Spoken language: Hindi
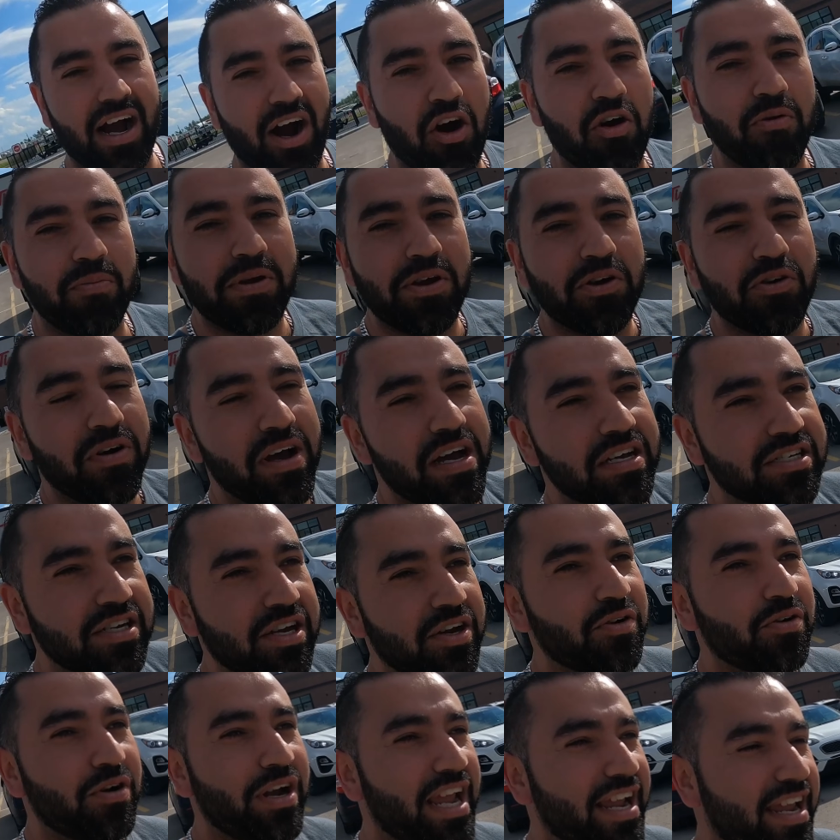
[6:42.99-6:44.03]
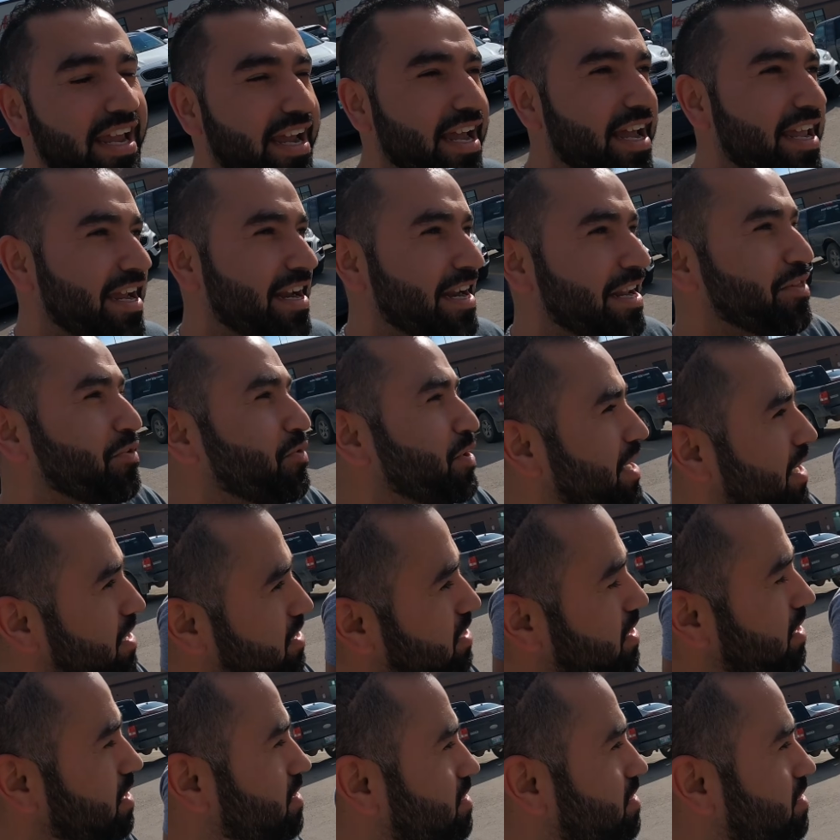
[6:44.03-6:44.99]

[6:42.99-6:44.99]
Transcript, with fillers: खाओ पियो ऐश करो लेके क्या जाना दुनिया से